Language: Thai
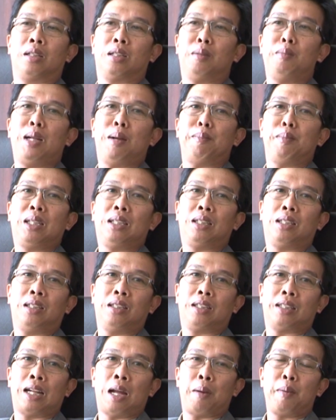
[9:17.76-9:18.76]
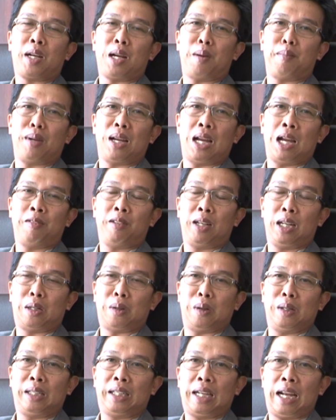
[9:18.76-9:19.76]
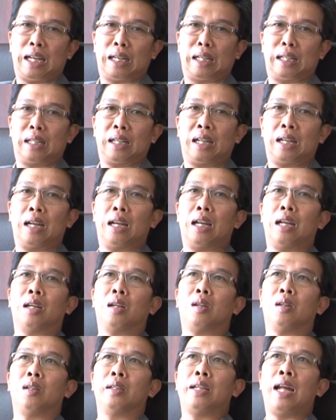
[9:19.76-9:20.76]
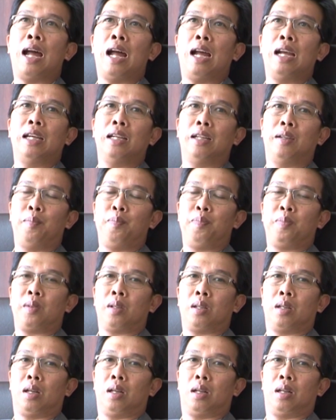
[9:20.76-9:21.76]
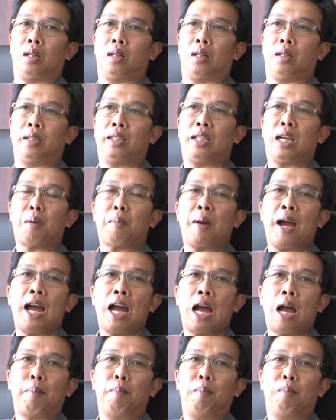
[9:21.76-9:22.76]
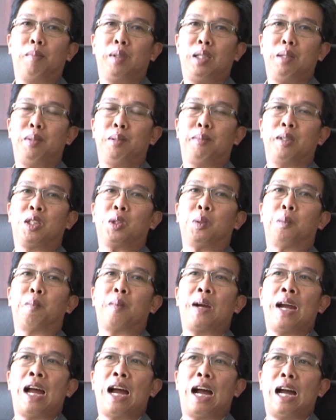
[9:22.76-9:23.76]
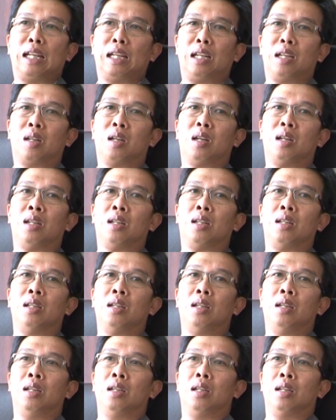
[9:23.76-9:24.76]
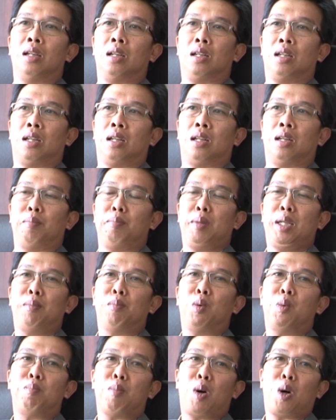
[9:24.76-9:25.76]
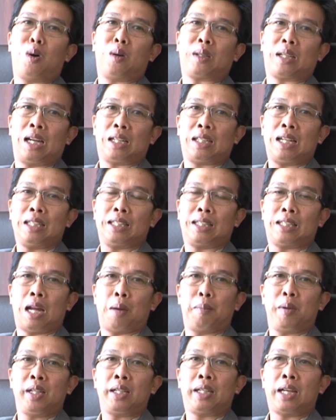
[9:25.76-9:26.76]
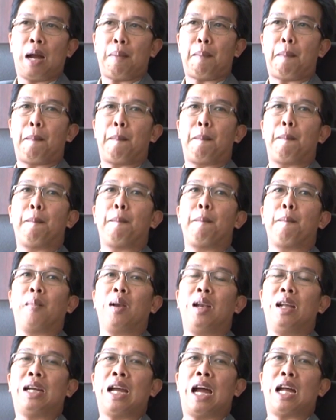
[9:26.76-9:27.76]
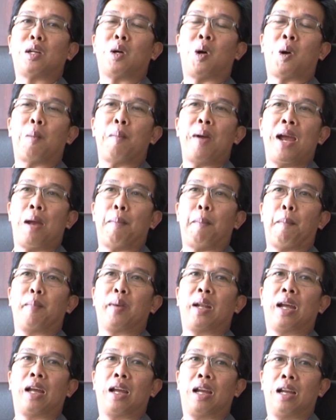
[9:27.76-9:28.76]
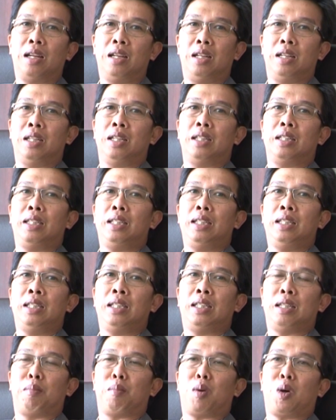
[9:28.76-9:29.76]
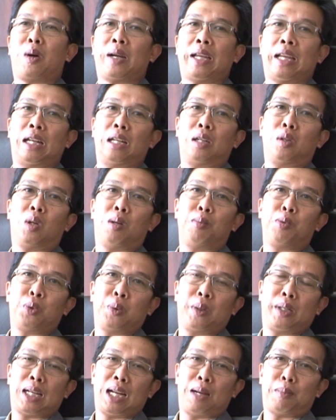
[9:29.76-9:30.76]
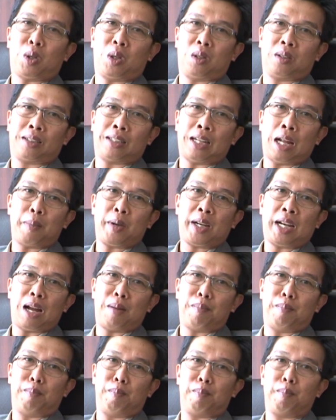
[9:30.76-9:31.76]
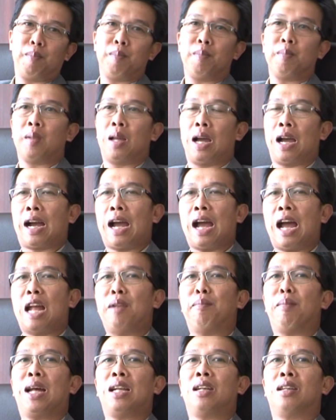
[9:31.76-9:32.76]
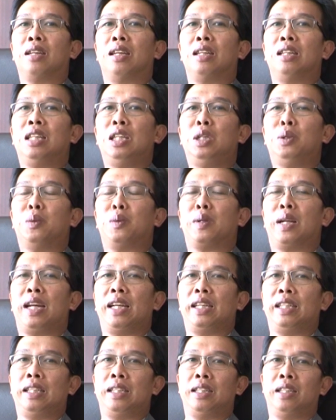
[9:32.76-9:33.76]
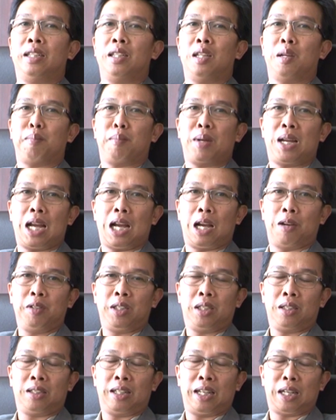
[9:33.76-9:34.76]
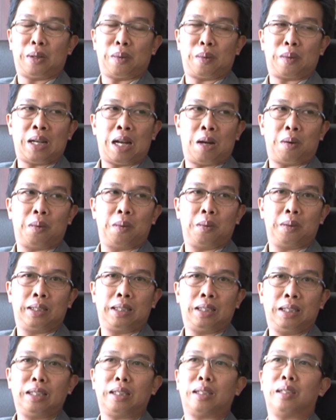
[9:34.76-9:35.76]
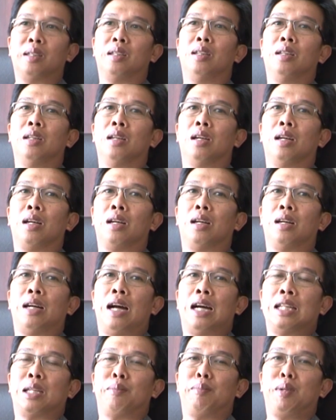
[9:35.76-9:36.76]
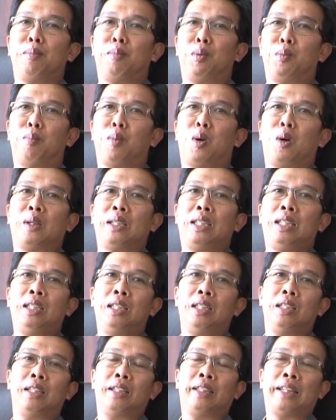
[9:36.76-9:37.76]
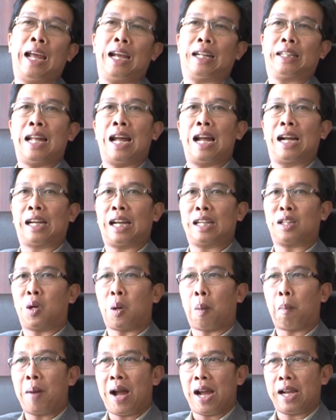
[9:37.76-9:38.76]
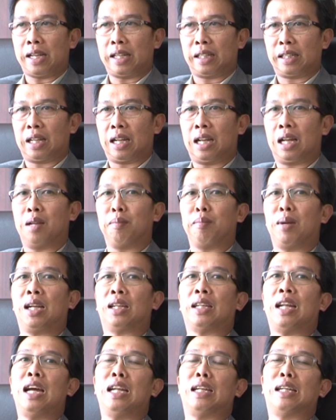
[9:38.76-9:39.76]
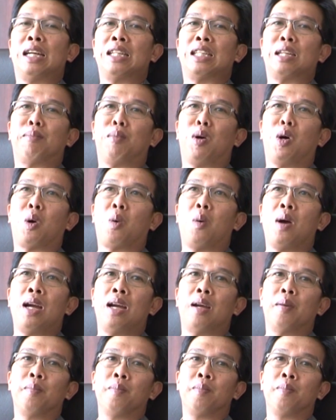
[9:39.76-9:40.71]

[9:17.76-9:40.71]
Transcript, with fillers: สำหรับหนังสือสถาปัตยกรรมมหาวิทยาลัยขอนแก่นเนี่ยนะฮะก็ได้ช่างภาพที่มีประสบการณ์แล้วก็มีมุมมองทางด้านสถาปัตยกรรมและการออกแบบนะฮะที่จะมองเห็นความสวยงามของสถาปัตยกรรมอาคารบ้านเรือนที่อยู่ในมหาวิทยาลัยของเราซึ่งอาจจะมีมุมมองที่แตกต่างกันออกไปนะฮะบางท่านอาจจะมองว่า